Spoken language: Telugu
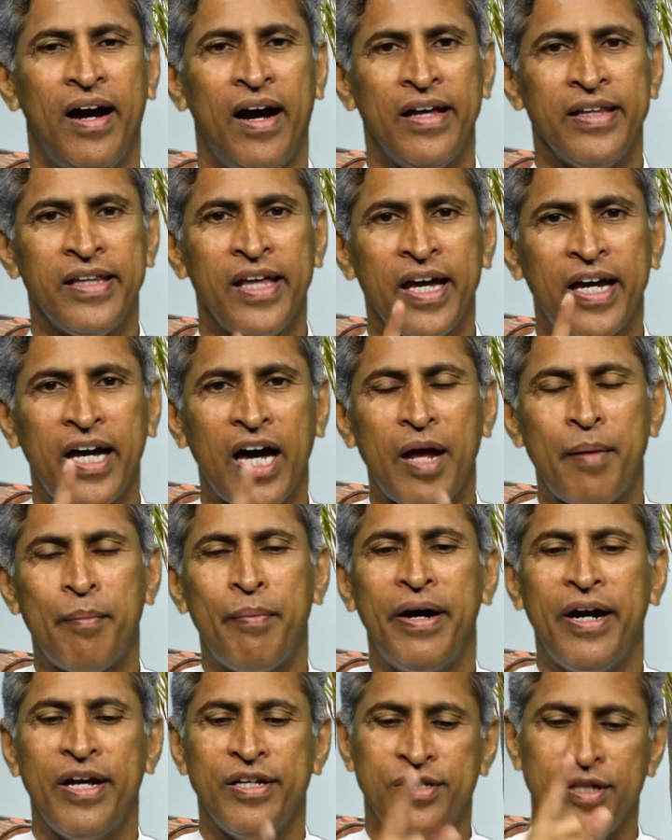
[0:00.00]
అదే
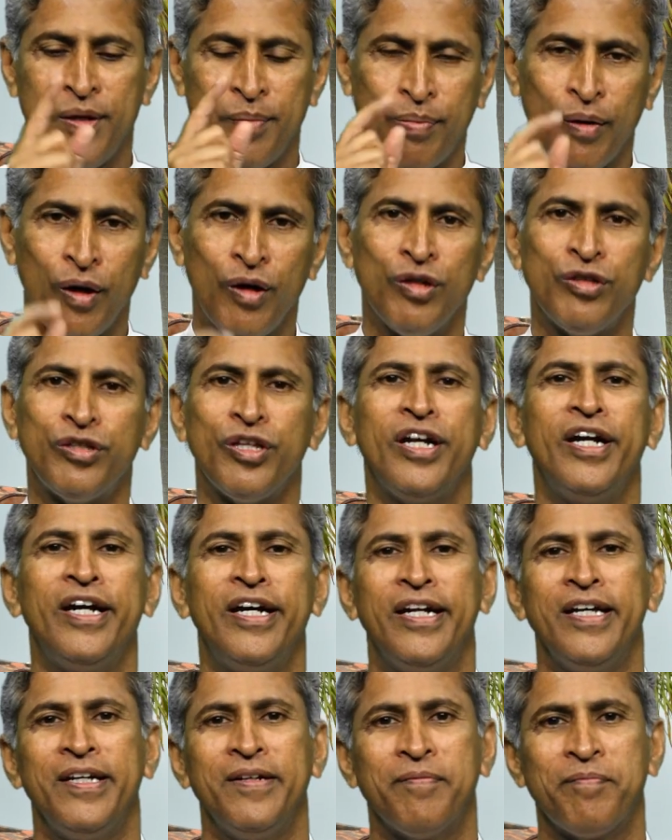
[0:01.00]
కార్బైడ్ వేసిన పళ్ళు
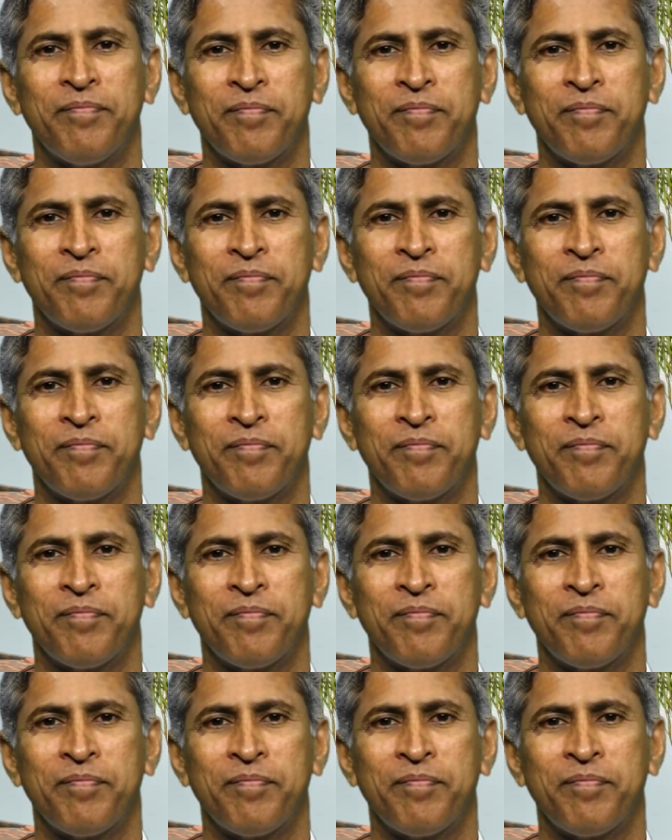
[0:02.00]
తినండి